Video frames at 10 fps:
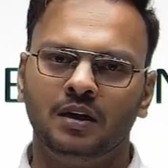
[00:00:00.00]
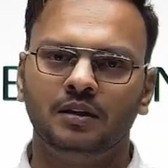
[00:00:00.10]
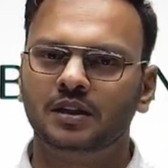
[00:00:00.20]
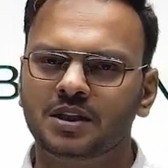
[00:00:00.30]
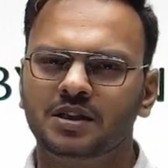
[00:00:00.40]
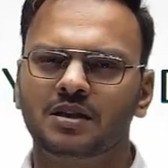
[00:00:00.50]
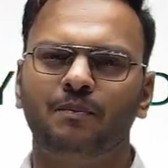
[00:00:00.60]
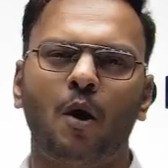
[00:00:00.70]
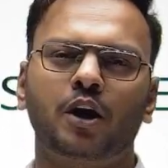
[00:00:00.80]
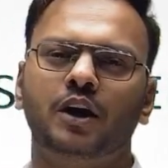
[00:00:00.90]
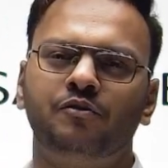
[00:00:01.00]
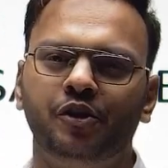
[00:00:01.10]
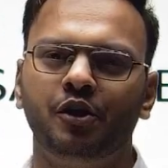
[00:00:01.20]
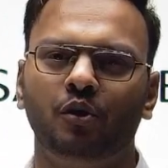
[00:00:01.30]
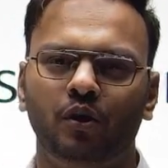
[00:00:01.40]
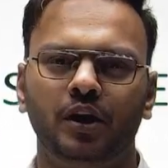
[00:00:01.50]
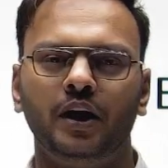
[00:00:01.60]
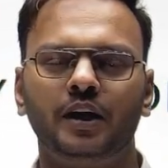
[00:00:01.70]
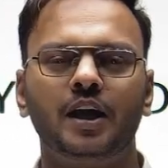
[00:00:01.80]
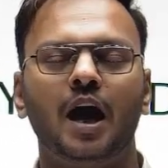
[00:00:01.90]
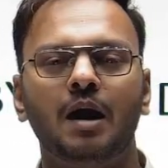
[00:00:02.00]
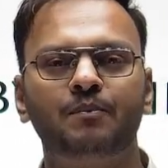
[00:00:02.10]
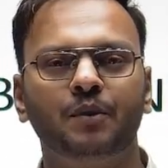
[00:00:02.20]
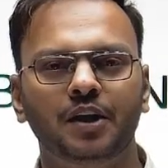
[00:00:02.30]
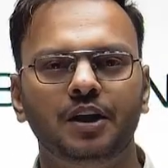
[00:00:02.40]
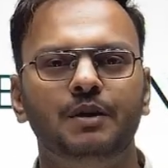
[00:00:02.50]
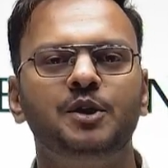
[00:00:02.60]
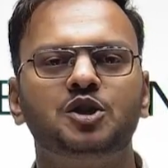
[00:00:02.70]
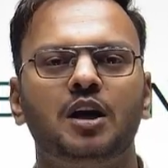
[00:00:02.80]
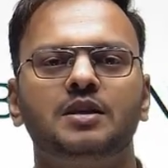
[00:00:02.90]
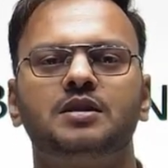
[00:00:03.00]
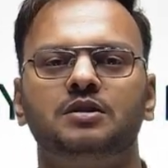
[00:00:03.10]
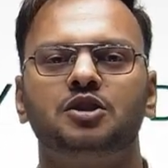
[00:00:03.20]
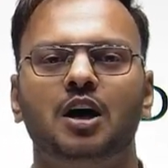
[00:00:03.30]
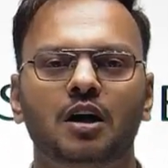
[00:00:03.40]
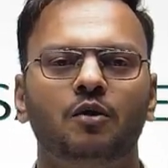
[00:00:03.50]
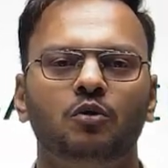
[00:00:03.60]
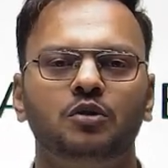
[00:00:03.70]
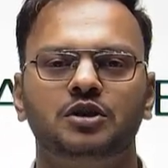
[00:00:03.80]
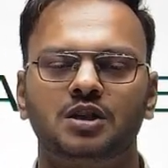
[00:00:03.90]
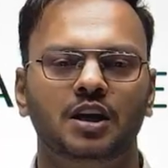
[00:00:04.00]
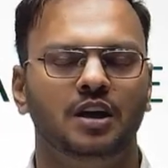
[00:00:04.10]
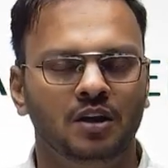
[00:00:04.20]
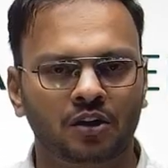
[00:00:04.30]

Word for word: दिस इज अ पॉकेट वीडियो ऑनली यानी कि आप कहीं भी जा सक जा रहे हो जैसे